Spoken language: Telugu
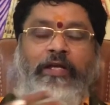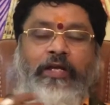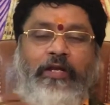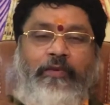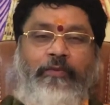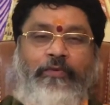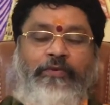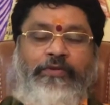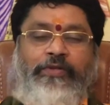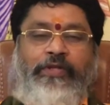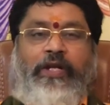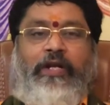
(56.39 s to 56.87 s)
ఈ
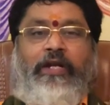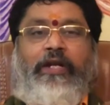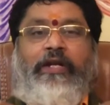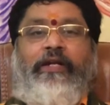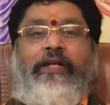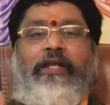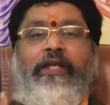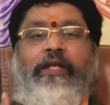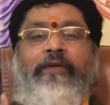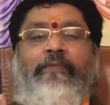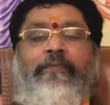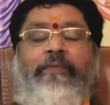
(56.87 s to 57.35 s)

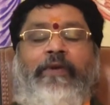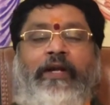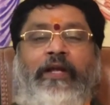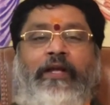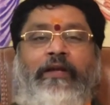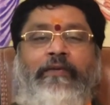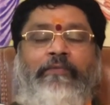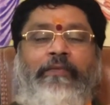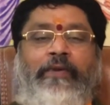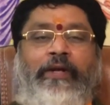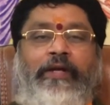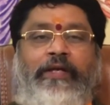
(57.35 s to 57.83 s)
భుజాలంటే ఈ మెడ
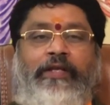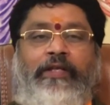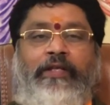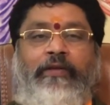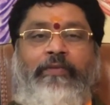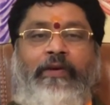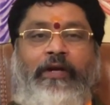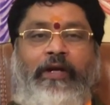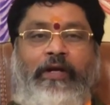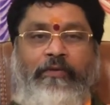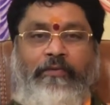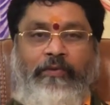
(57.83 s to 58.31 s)
మెడ కింద
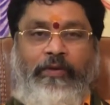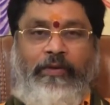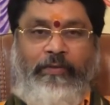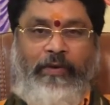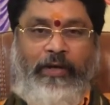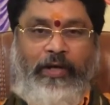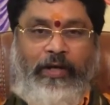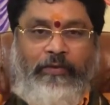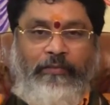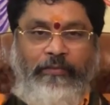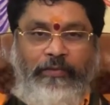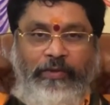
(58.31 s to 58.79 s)
భాగం ఈ
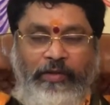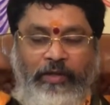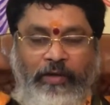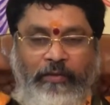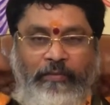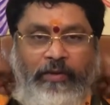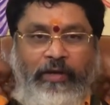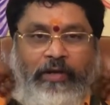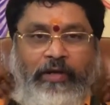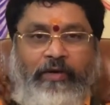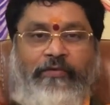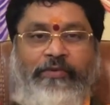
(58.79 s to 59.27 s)
భాగం మిథున
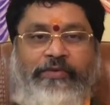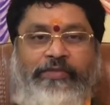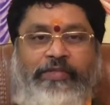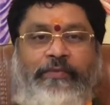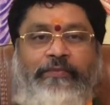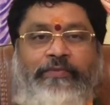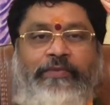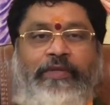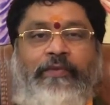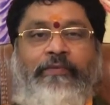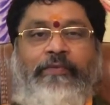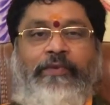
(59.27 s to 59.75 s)
భాగం అని
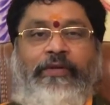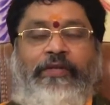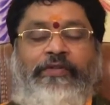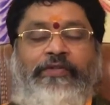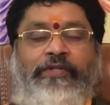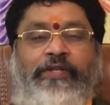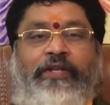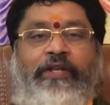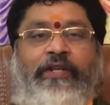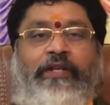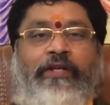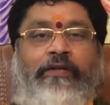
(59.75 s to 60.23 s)
చెప్తాం
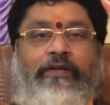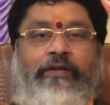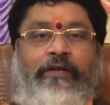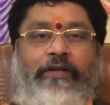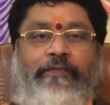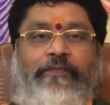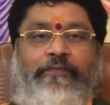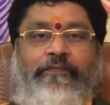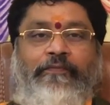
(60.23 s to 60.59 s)
శరీరంలో